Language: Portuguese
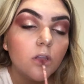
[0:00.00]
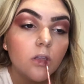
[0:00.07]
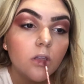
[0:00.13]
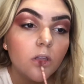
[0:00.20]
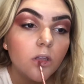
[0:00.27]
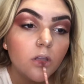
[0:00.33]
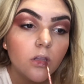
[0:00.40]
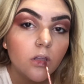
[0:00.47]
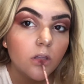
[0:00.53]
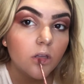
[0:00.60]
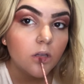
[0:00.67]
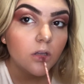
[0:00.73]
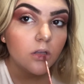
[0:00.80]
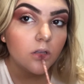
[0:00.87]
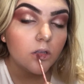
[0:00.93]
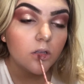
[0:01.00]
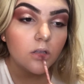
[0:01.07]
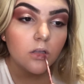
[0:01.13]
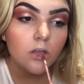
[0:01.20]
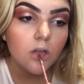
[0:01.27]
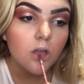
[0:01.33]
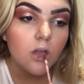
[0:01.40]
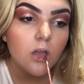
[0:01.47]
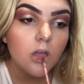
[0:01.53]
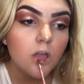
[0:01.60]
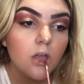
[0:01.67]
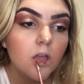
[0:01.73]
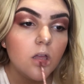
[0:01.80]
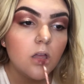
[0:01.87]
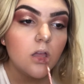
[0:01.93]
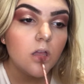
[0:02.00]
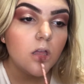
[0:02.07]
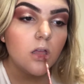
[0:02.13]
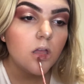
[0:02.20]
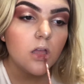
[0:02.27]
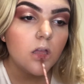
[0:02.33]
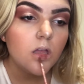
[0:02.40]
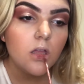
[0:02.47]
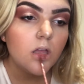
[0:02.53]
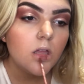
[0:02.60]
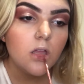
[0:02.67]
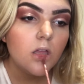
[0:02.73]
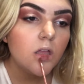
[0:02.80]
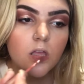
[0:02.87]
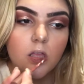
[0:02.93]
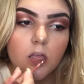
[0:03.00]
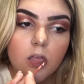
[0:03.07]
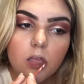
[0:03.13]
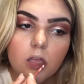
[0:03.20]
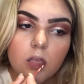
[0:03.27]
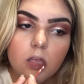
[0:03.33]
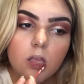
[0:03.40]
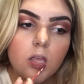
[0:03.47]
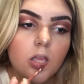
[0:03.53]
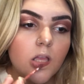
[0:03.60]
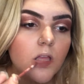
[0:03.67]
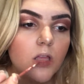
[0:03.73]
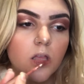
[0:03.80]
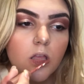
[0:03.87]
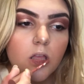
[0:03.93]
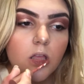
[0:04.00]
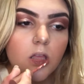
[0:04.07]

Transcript: E de batom vou usar esse da Victoria's Secret Matte, que é um arraso, eu amo.